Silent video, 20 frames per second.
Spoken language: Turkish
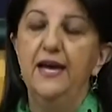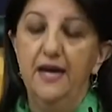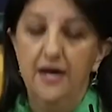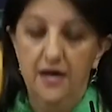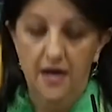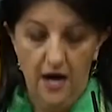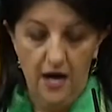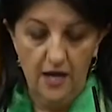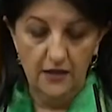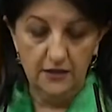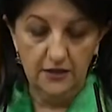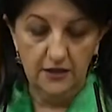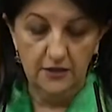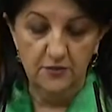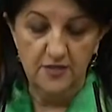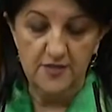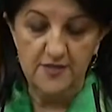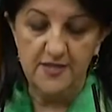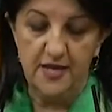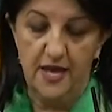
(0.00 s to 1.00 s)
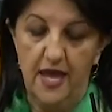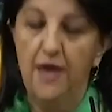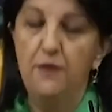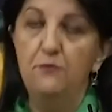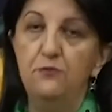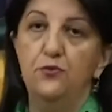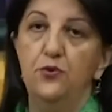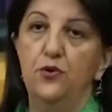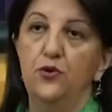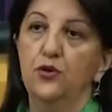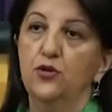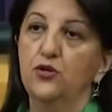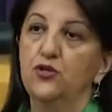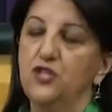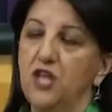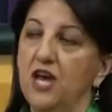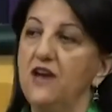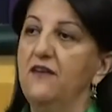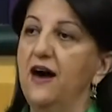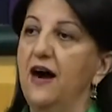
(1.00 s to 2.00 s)
halkımız en büyük
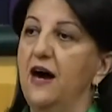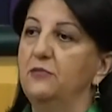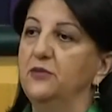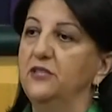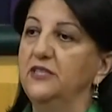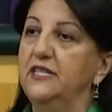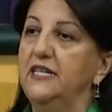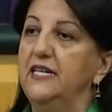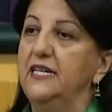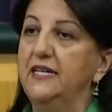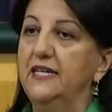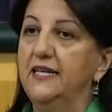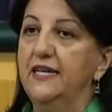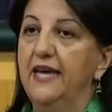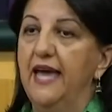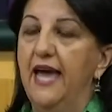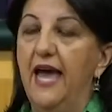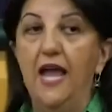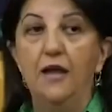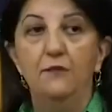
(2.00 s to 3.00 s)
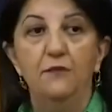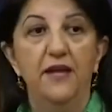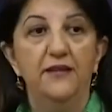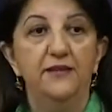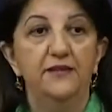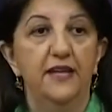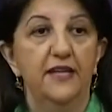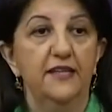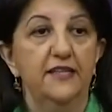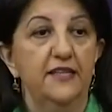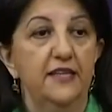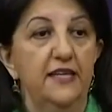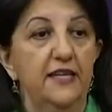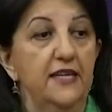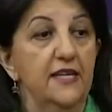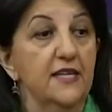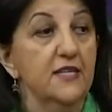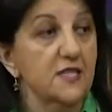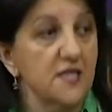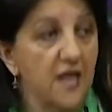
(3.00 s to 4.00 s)
cevabını elbette
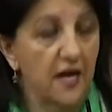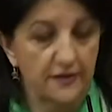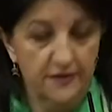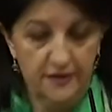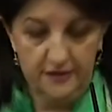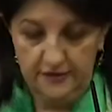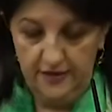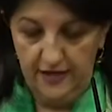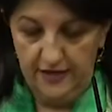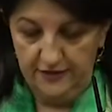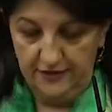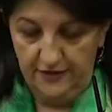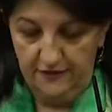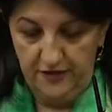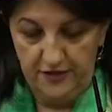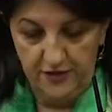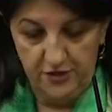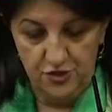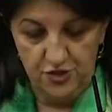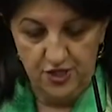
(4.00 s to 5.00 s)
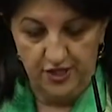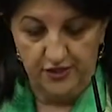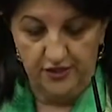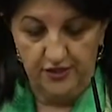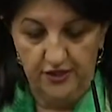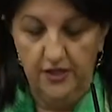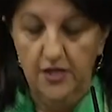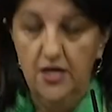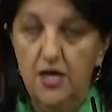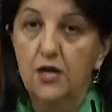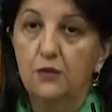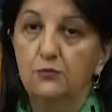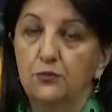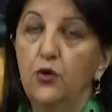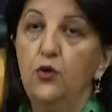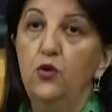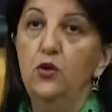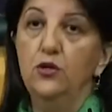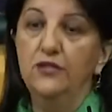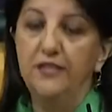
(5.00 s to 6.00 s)
ki sandıklarda verecek.
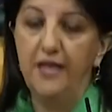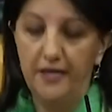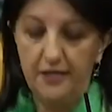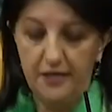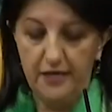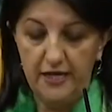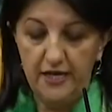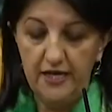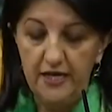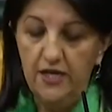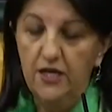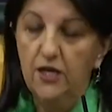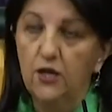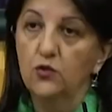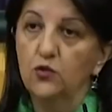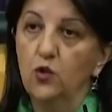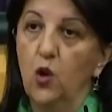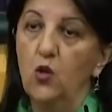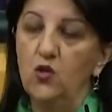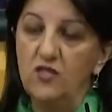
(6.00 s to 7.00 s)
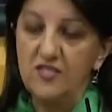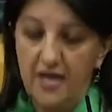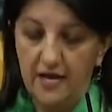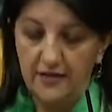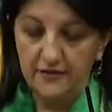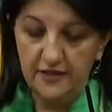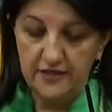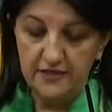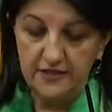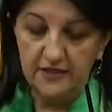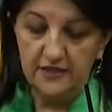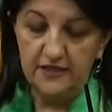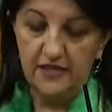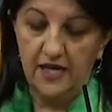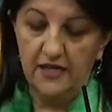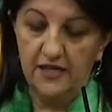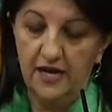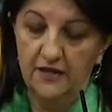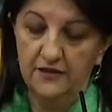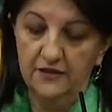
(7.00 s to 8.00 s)
Bu ülkeyi 90'ların
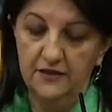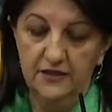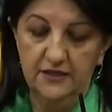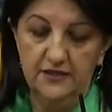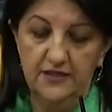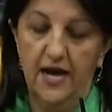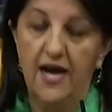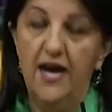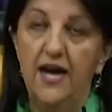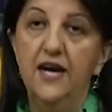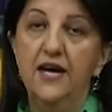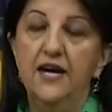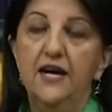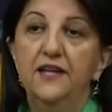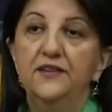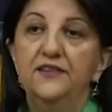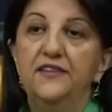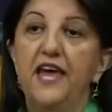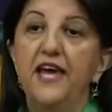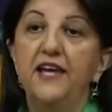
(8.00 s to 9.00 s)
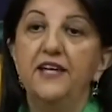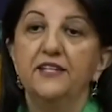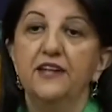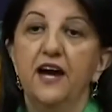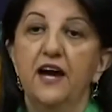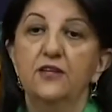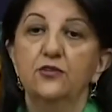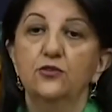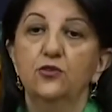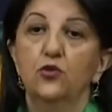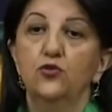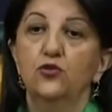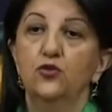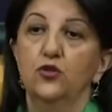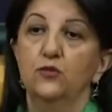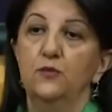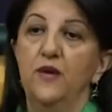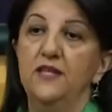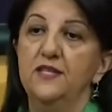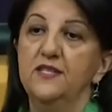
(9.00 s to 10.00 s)
karanlığına tekrar
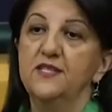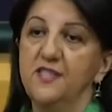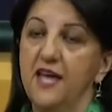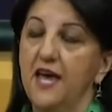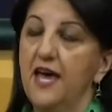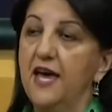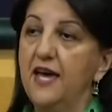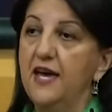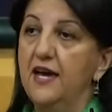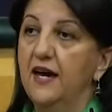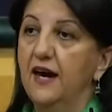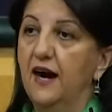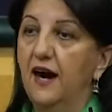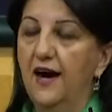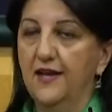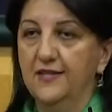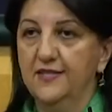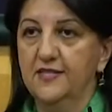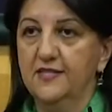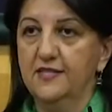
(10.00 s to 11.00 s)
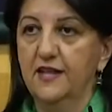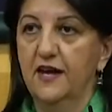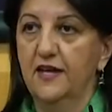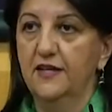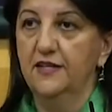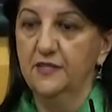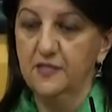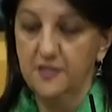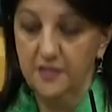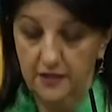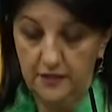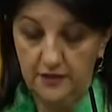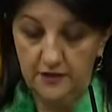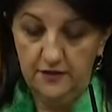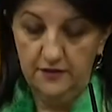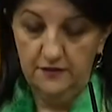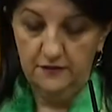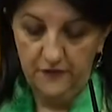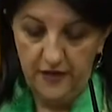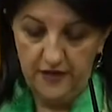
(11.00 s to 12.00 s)
götürmenize asla
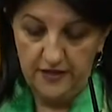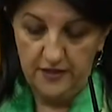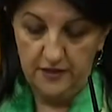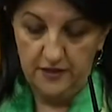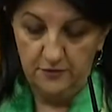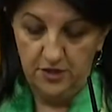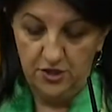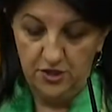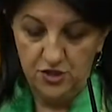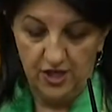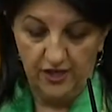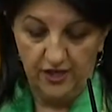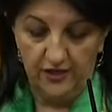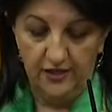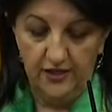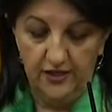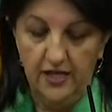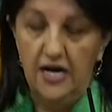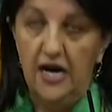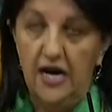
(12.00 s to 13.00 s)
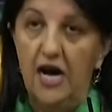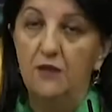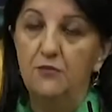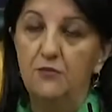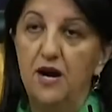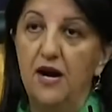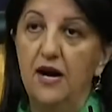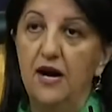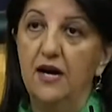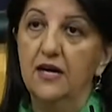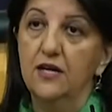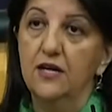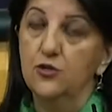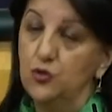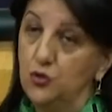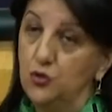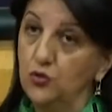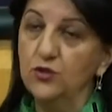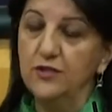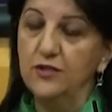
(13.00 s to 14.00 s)
izin verilmeyecek. Ama
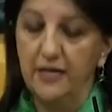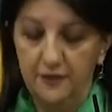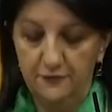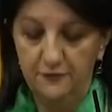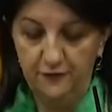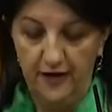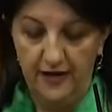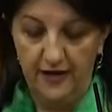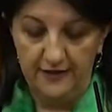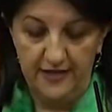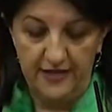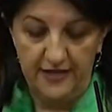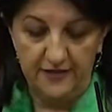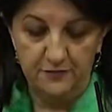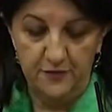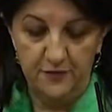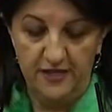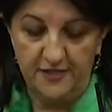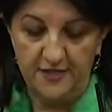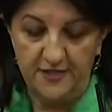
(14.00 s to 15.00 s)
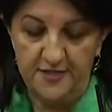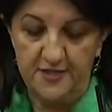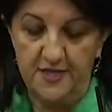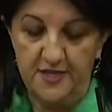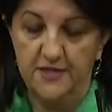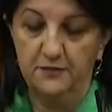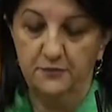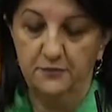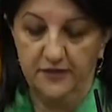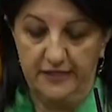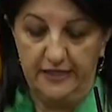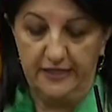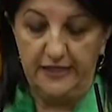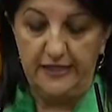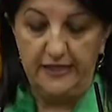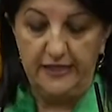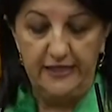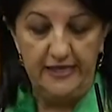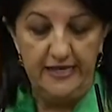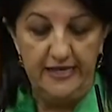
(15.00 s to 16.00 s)
şunu da ifade etmek isterim
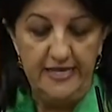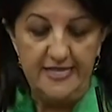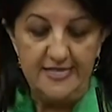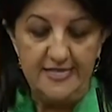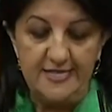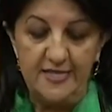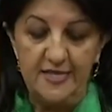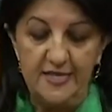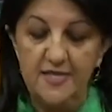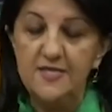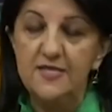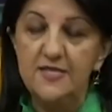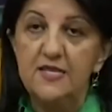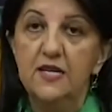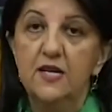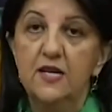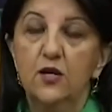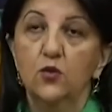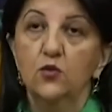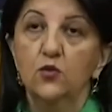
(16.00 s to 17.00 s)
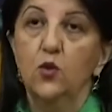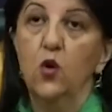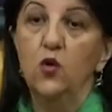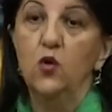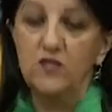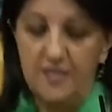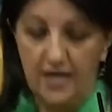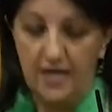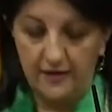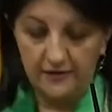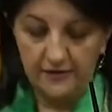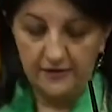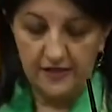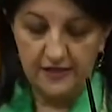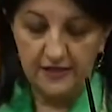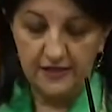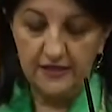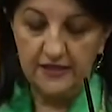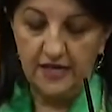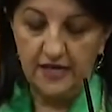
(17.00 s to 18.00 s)
ki siz
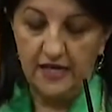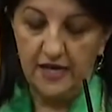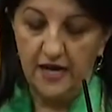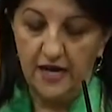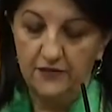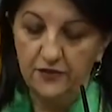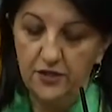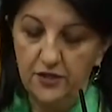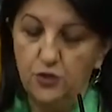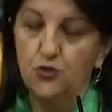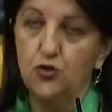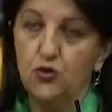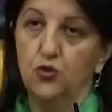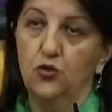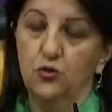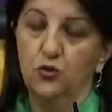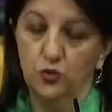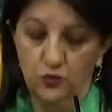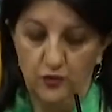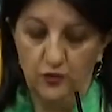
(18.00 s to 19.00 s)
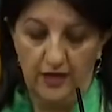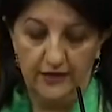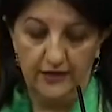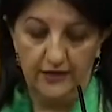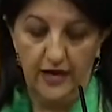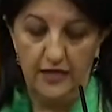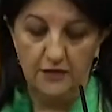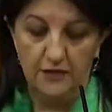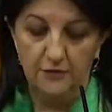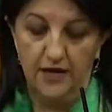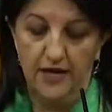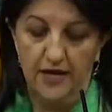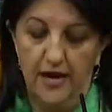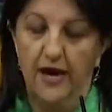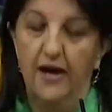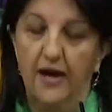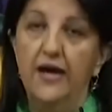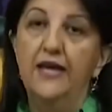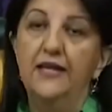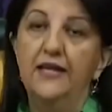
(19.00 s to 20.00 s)
90'ların karanlık çukurunda
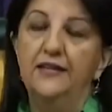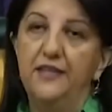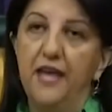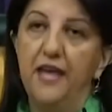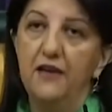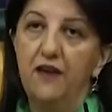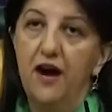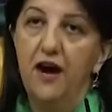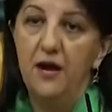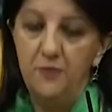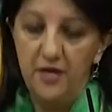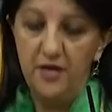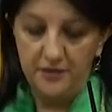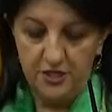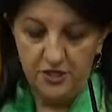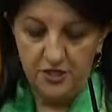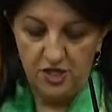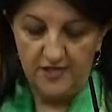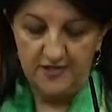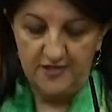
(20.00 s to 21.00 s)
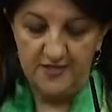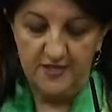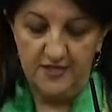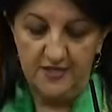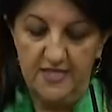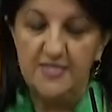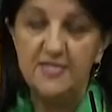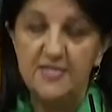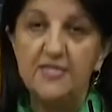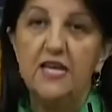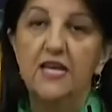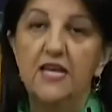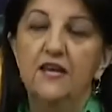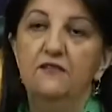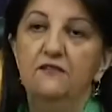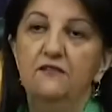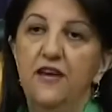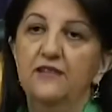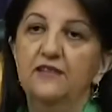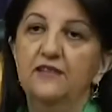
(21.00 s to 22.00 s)
kalmaya devam edeceksiniz
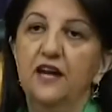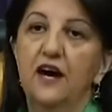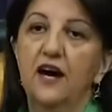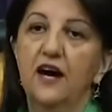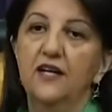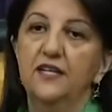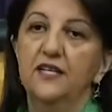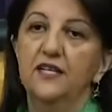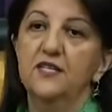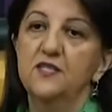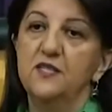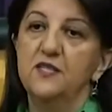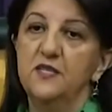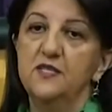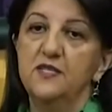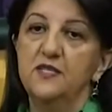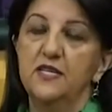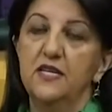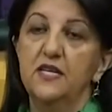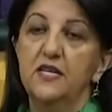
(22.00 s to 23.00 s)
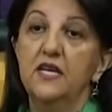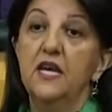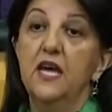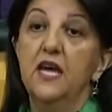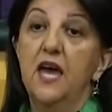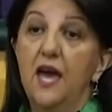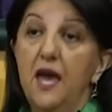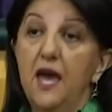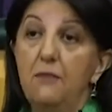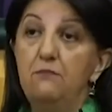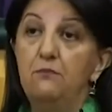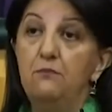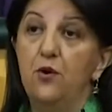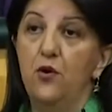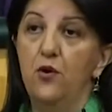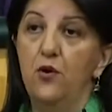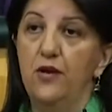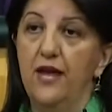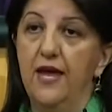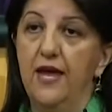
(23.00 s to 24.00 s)
ve tarih sizi hep
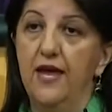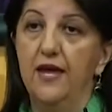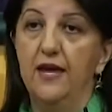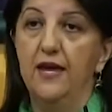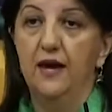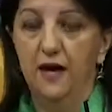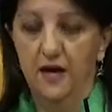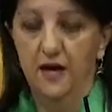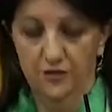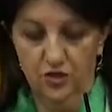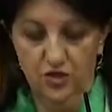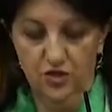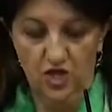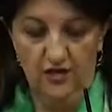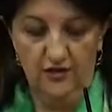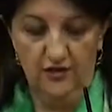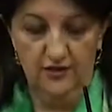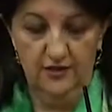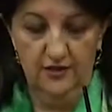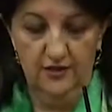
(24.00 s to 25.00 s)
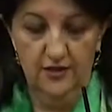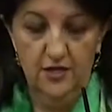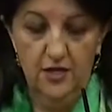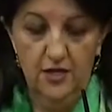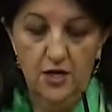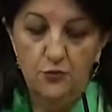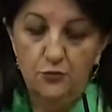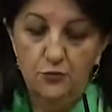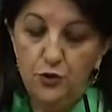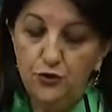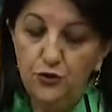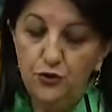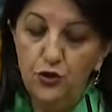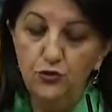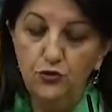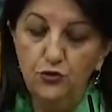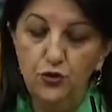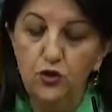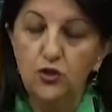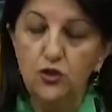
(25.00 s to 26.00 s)
böyle anacak. Bütün
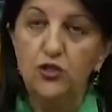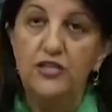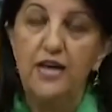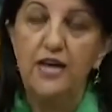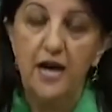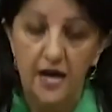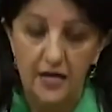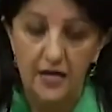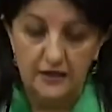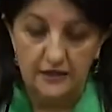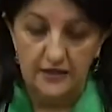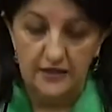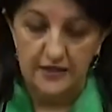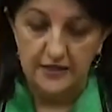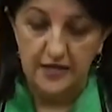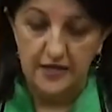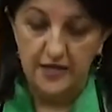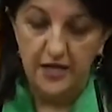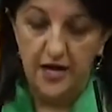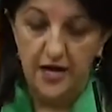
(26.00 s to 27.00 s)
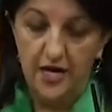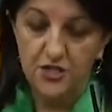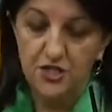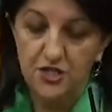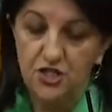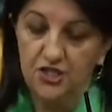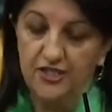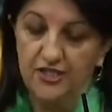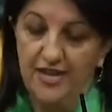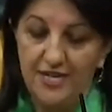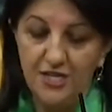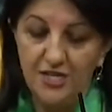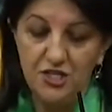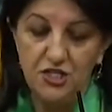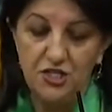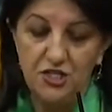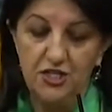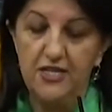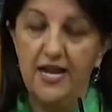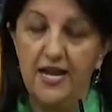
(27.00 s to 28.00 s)
Türkiye halklarına karşı
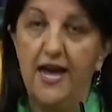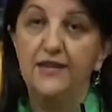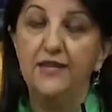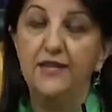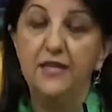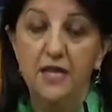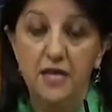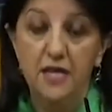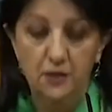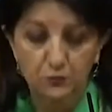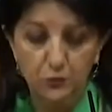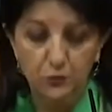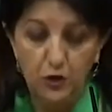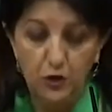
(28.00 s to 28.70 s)
geliştirilen bu